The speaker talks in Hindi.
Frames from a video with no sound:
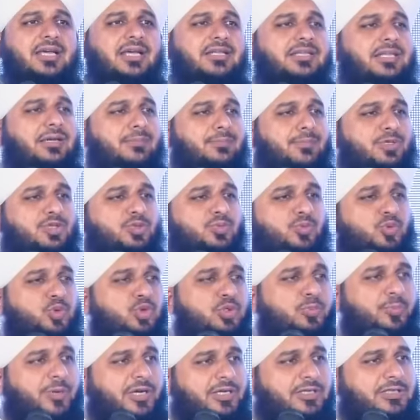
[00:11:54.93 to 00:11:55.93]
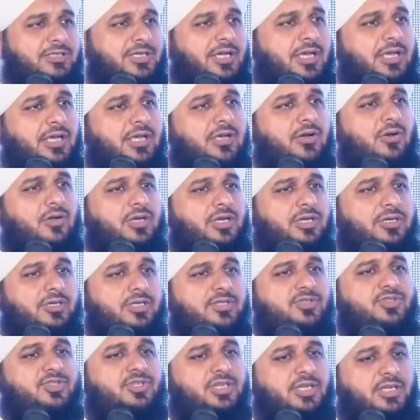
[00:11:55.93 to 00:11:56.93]
ज़्यादा मजबूत बन जाएं और
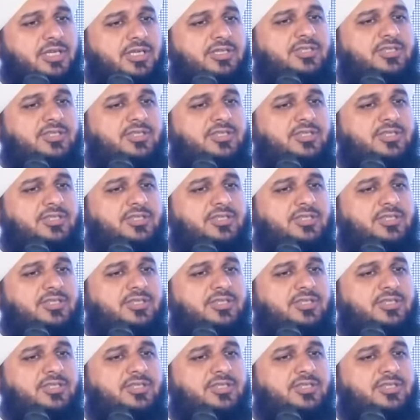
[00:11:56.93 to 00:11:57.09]
इंडस्ट्री